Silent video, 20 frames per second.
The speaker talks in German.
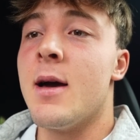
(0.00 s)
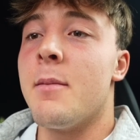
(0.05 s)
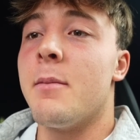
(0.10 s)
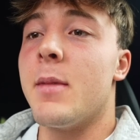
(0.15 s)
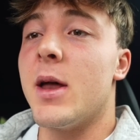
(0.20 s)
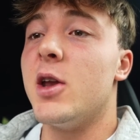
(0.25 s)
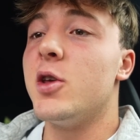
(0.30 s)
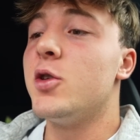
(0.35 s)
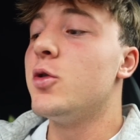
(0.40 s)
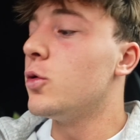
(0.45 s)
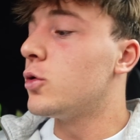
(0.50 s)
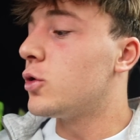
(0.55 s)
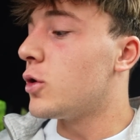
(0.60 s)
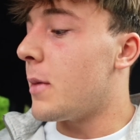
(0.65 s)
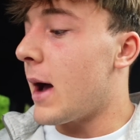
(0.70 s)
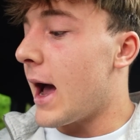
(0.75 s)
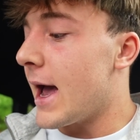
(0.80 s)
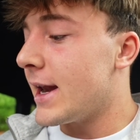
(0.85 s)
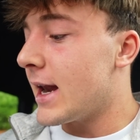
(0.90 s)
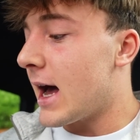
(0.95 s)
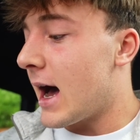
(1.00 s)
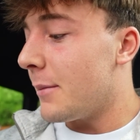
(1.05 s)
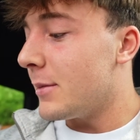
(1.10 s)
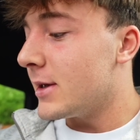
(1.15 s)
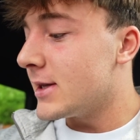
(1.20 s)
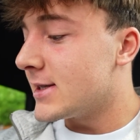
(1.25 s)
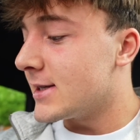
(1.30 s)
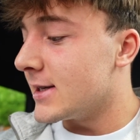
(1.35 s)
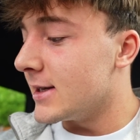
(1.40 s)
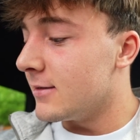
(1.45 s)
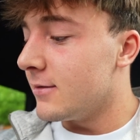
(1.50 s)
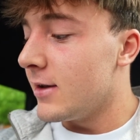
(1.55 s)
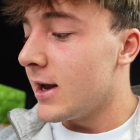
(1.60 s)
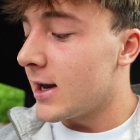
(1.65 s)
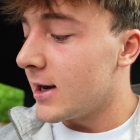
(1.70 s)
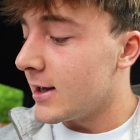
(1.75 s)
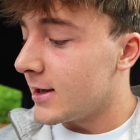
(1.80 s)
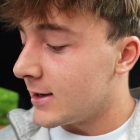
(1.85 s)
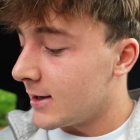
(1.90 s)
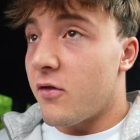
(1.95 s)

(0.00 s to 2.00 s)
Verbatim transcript: Meine YouTube-Einnahmen sind wirklich...